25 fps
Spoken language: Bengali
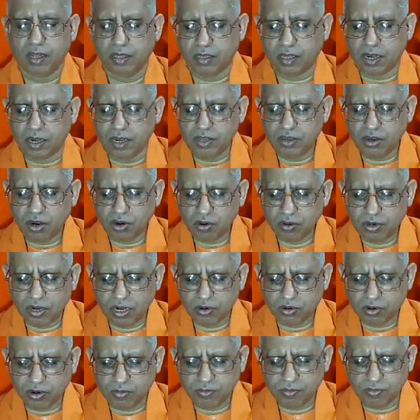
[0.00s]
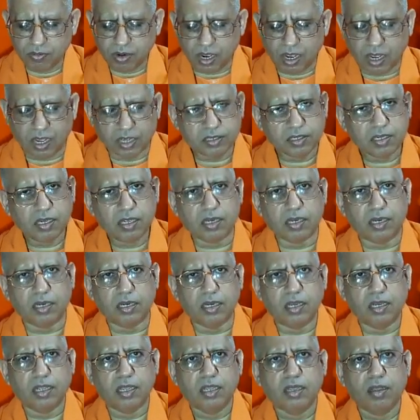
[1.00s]
তিনি যখন এরকম আছেন
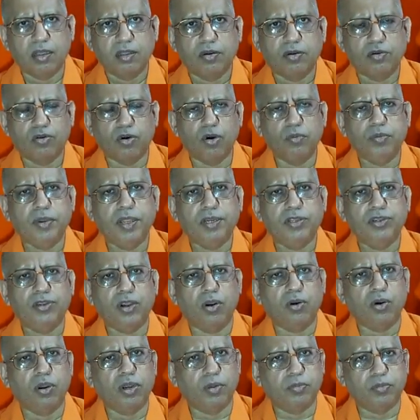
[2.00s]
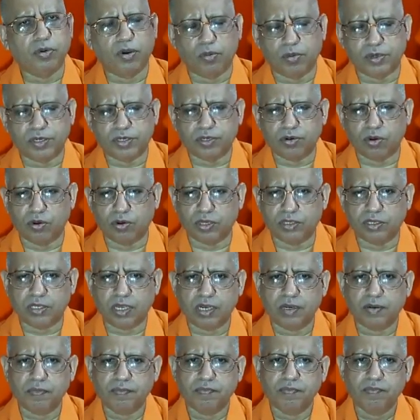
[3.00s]
গভীর জঙ্গলে প্রবেশ
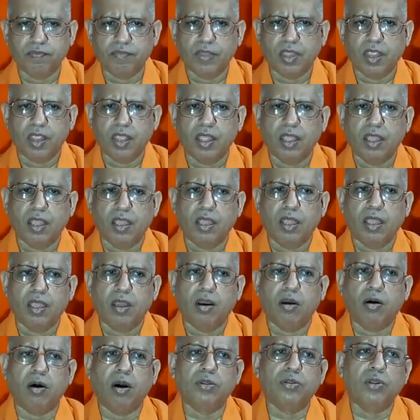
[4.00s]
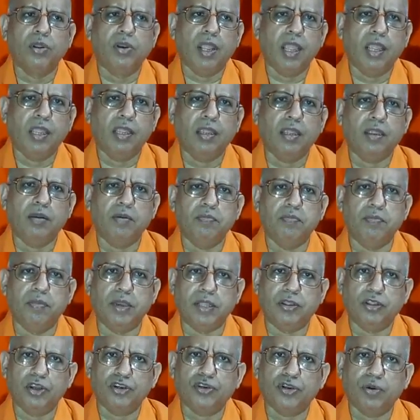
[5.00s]
করেছেন অদূরেই
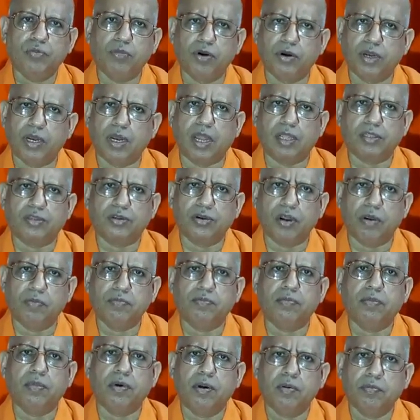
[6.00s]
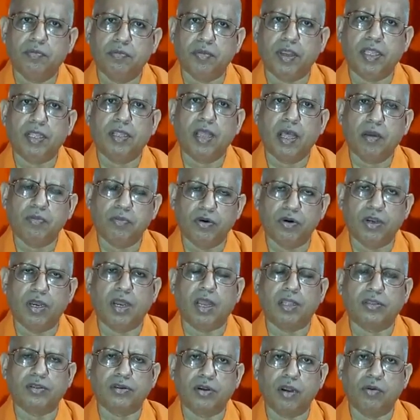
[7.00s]
মনির আশ্রম মেধা মনির
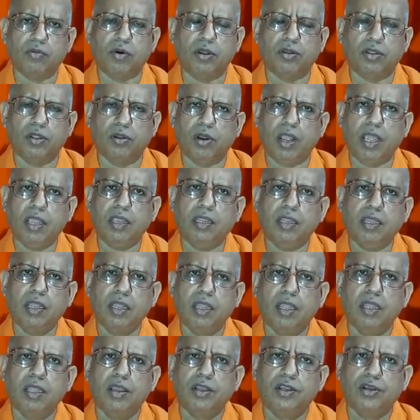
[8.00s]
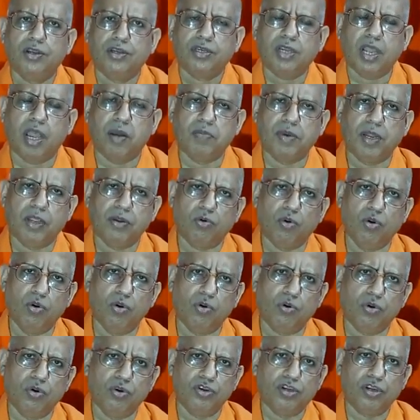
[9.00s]
আশ্রম অদূরেই সামনে
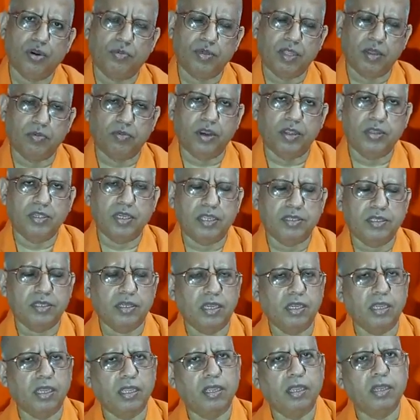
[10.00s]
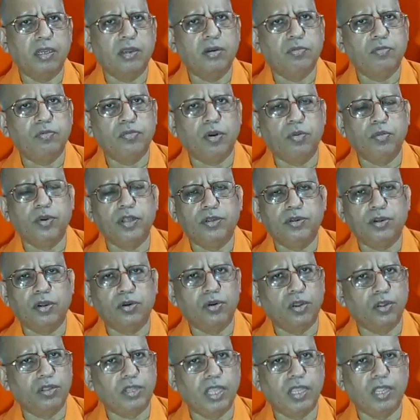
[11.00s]
কুলুকুলু শব্দে বয়ে যাচ্ছে পবিত্র
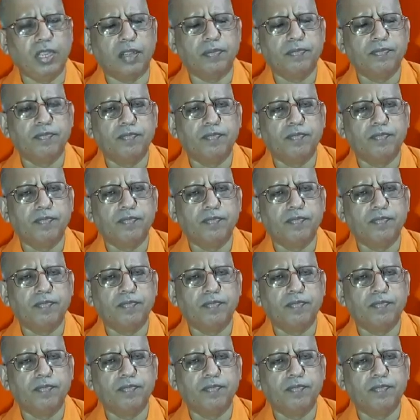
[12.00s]
নদী